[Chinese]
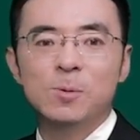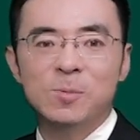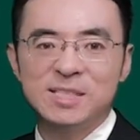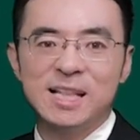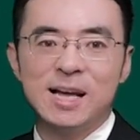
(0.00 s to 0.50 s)

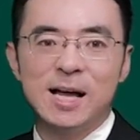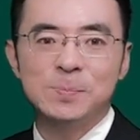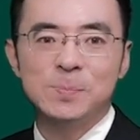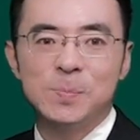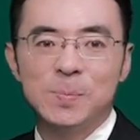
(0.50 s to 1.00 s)
往下来
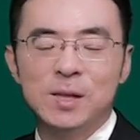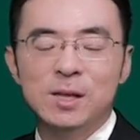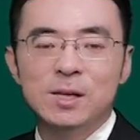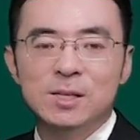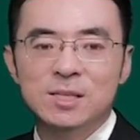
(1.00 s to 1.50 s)
看，
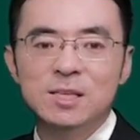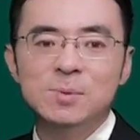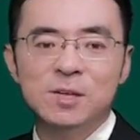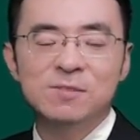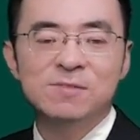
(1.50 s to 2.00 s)
习
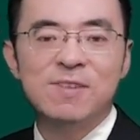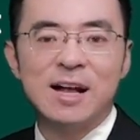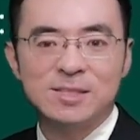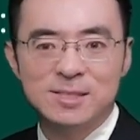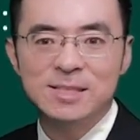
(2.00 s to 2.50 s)
近平
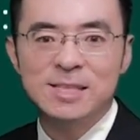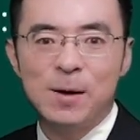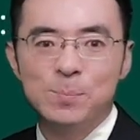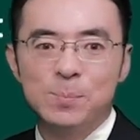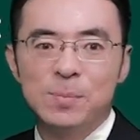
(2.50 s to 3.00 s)
法治思
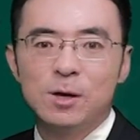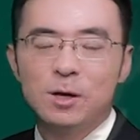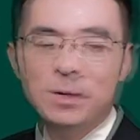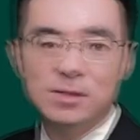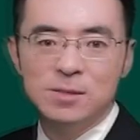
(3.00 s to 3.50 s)
想，
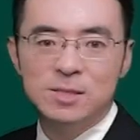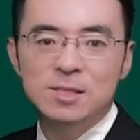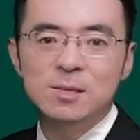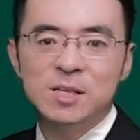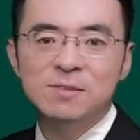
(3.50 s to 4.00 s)
各位，
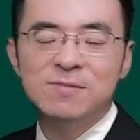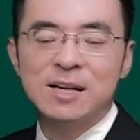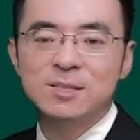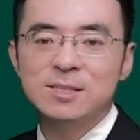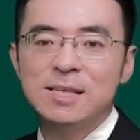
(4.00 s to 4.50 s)
习近平
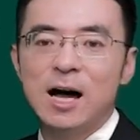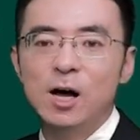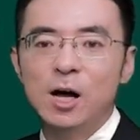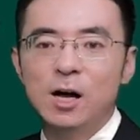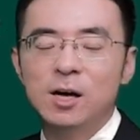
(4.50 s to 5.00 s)
法治思
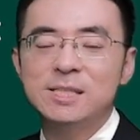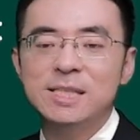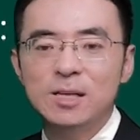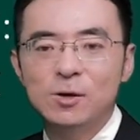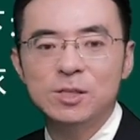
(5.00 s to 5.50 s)
想核
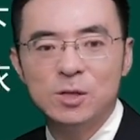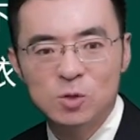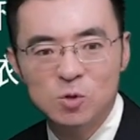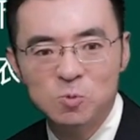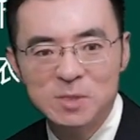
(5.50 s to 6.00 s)
心要
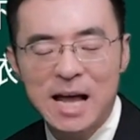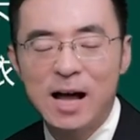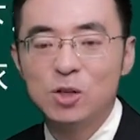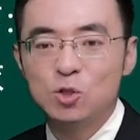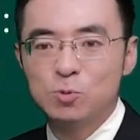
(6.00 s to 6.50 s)
义如
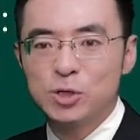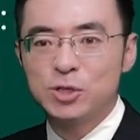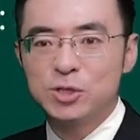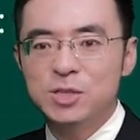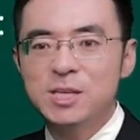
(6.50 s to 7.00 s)
下，总是
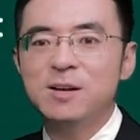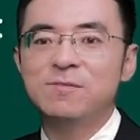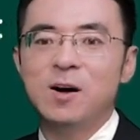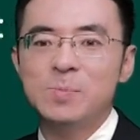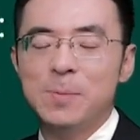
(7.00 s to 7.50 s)
十一
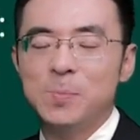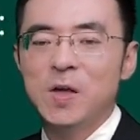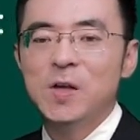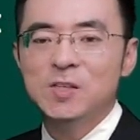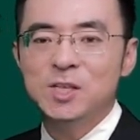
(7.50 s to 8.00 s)
个方面。
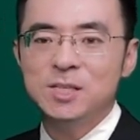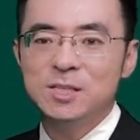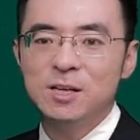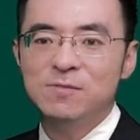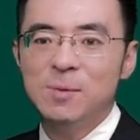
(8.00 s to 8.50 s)
这
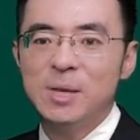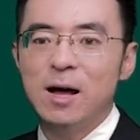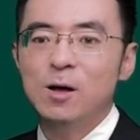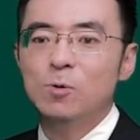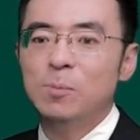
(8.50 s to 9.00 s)
十一个方
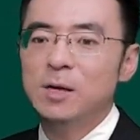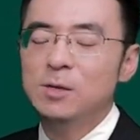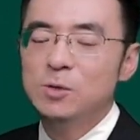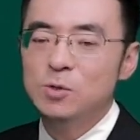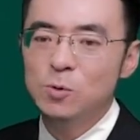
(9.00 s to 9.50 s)
面啊，我
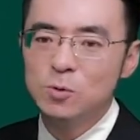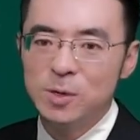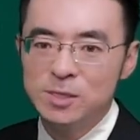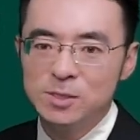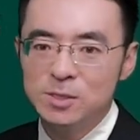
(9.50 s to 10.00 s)
们有
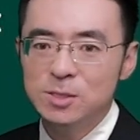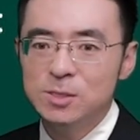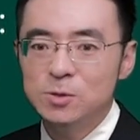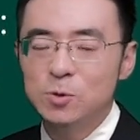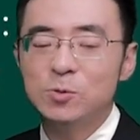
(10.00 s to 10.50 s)
所认
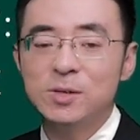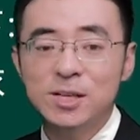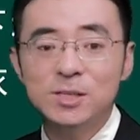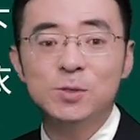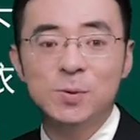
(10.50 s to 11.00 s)
知、有所
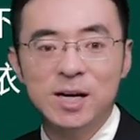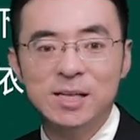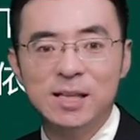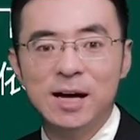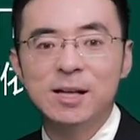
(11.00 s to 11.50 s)
认识就
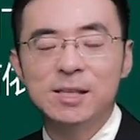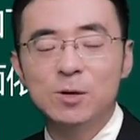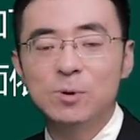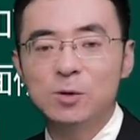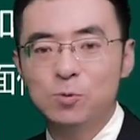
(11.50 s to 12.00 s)
可以了。
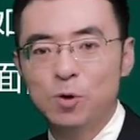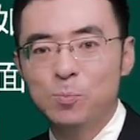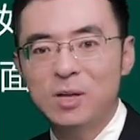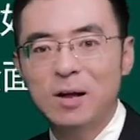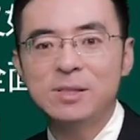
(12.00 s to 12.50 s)
内容很
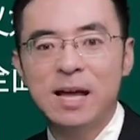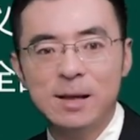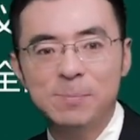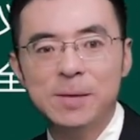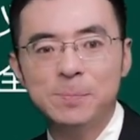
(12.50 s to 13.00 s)
多，不要求
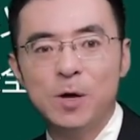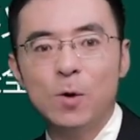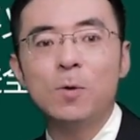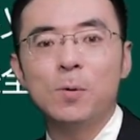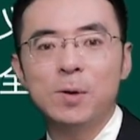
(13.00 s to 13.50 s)
大家背，
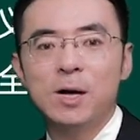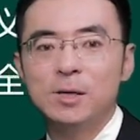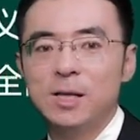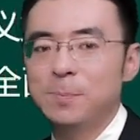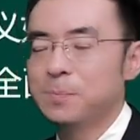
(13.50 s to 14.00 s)
偶尔会
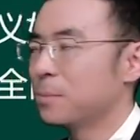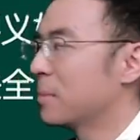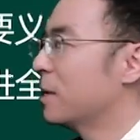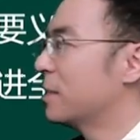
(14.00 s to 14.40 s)
考到。